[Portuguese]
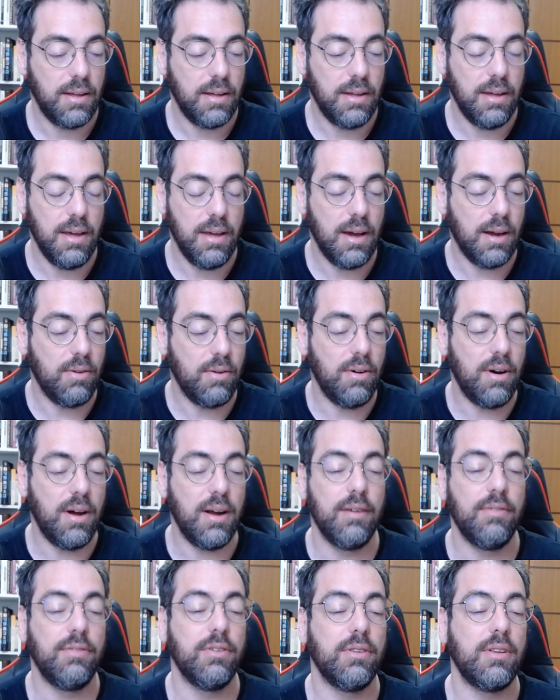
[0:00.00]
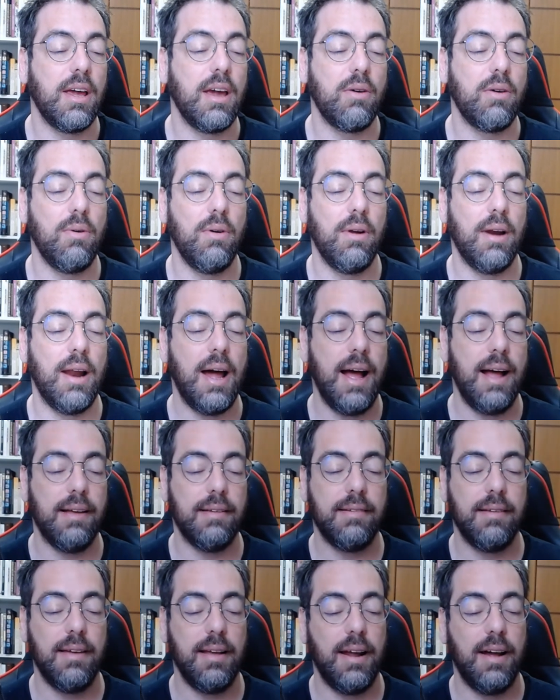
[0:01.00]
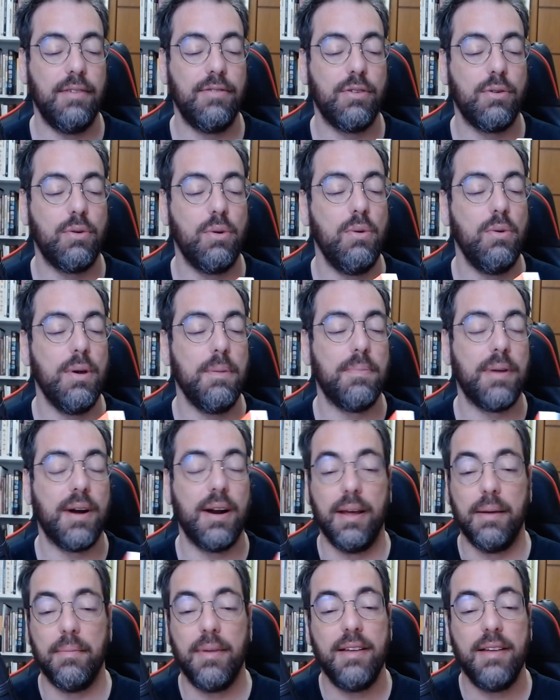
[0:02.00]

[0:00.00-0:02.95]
E agora vou ter que colar, sei lá, ficou ruim para ler.